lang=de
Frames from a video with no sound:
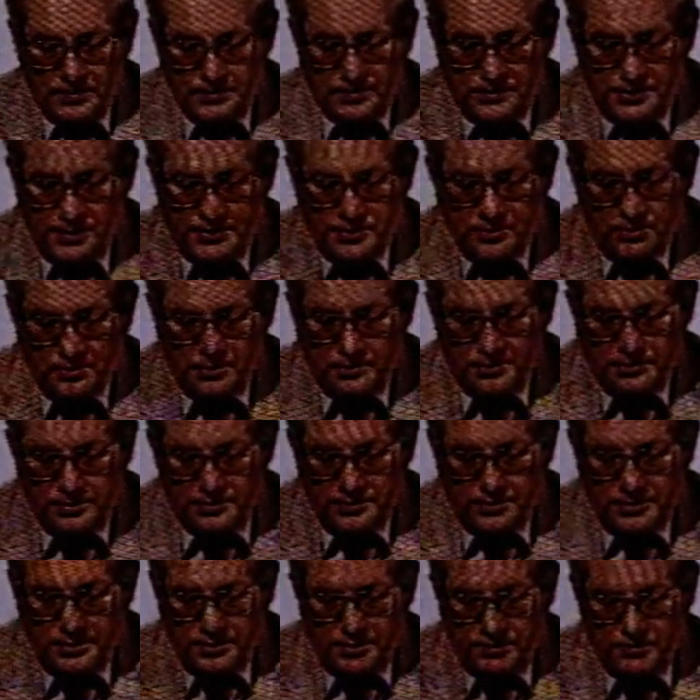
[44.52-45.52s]
Sie
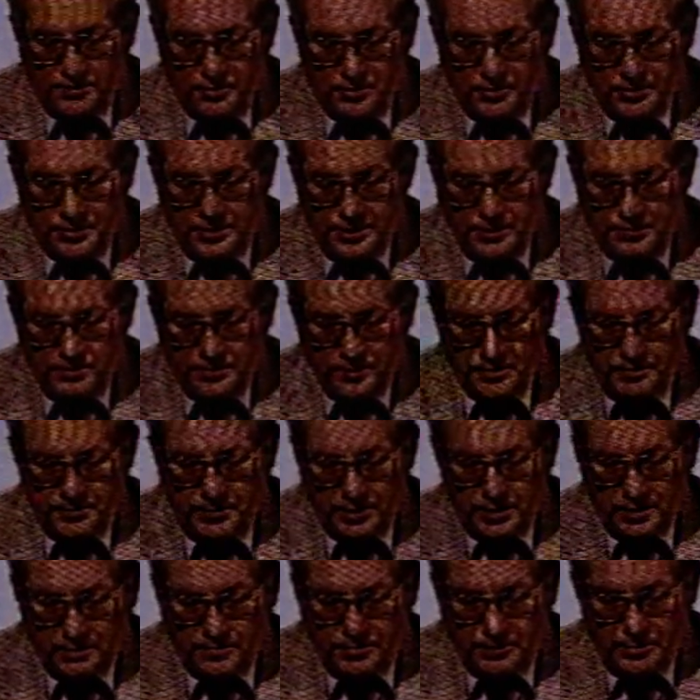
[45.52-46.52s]
sollen die Wohnung in
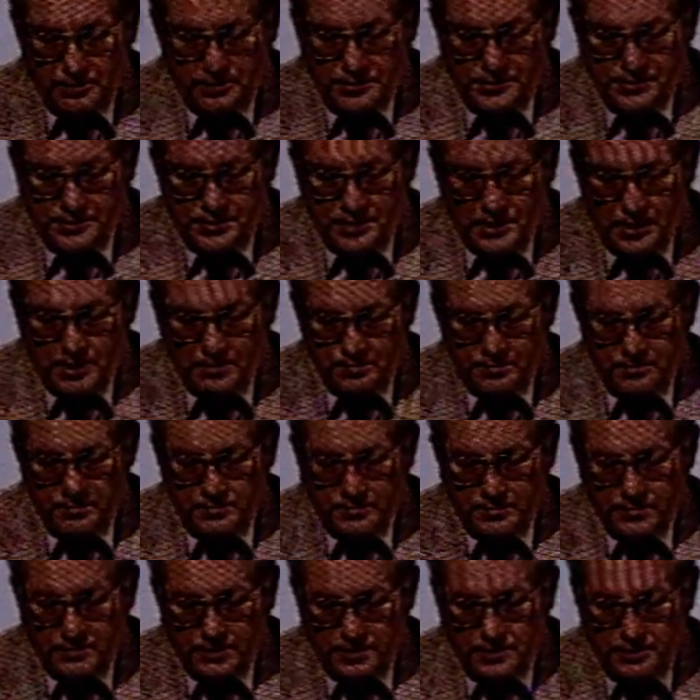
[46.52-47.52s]
Nürnberg benutzt
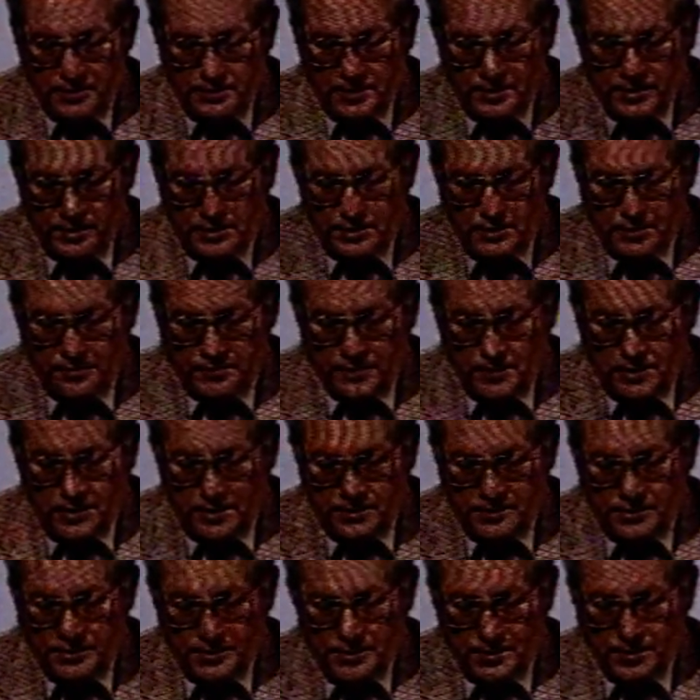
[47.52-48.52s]
haben, in der in der
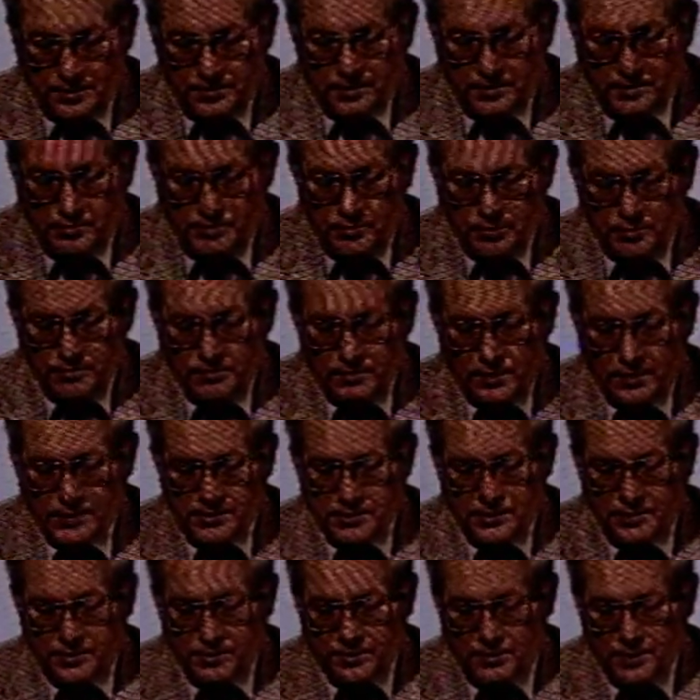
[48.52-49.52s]
vergangenen Nacht die
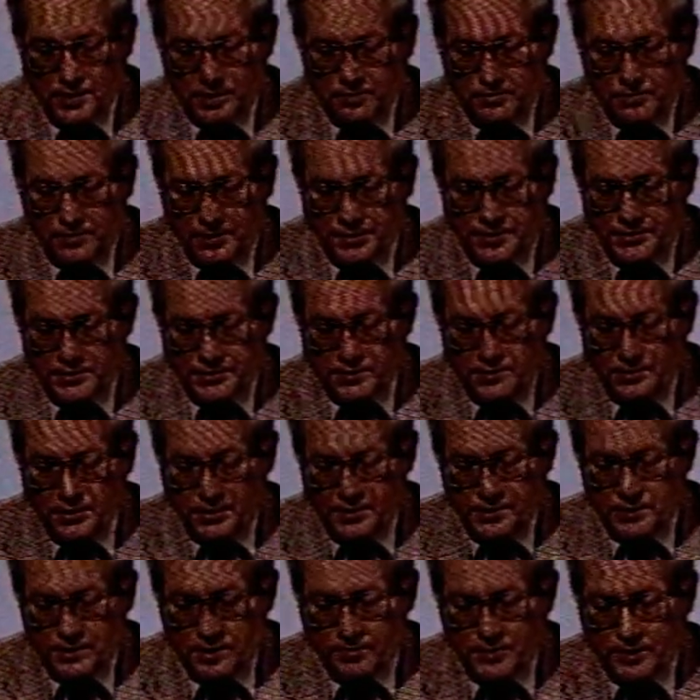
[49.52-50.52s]
mutmaßliche Terroristin
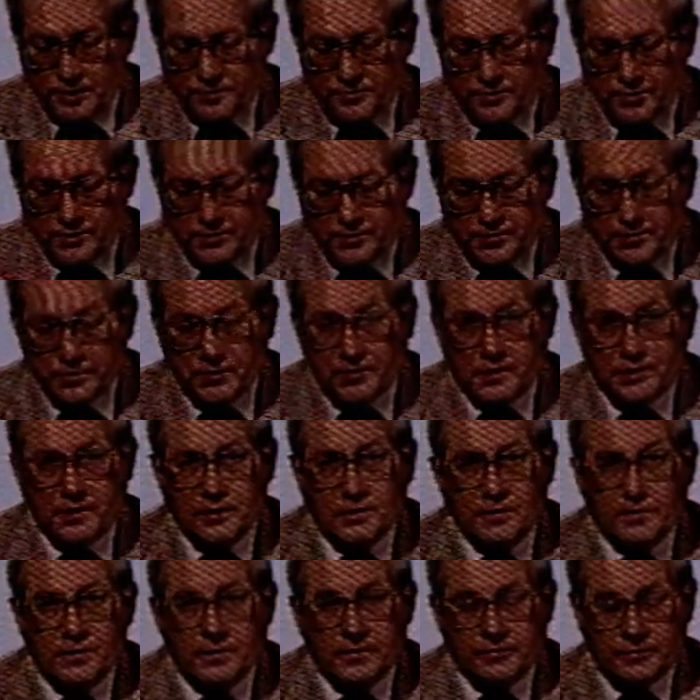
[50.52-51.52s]
Elisabeth von
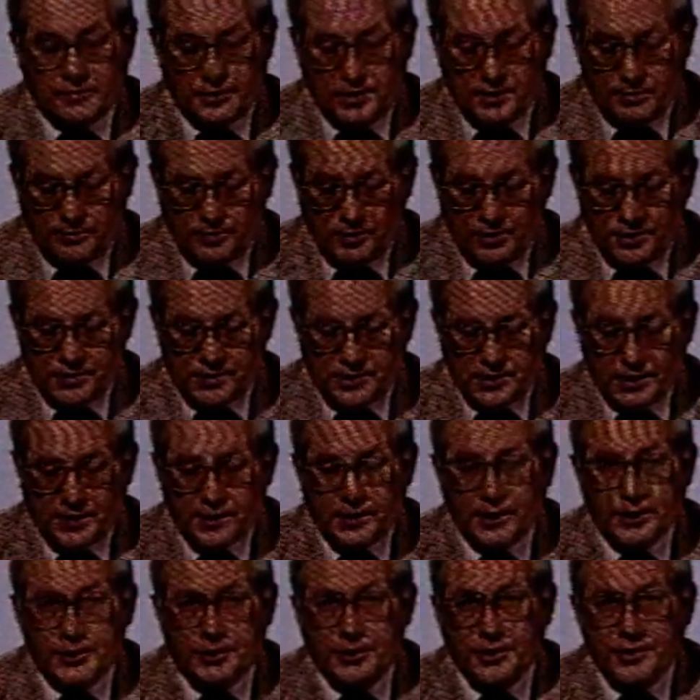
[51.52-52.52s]
Dück von der Polizei
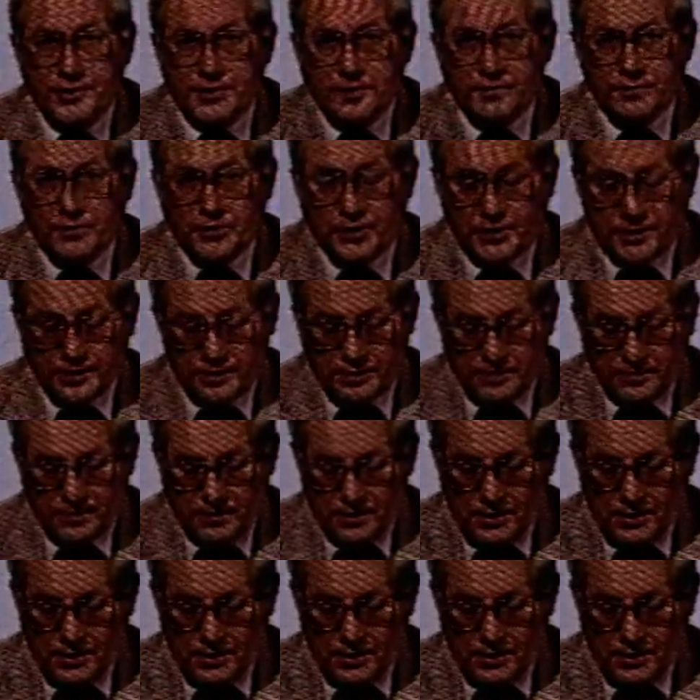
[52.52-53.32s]
erschossen wurde.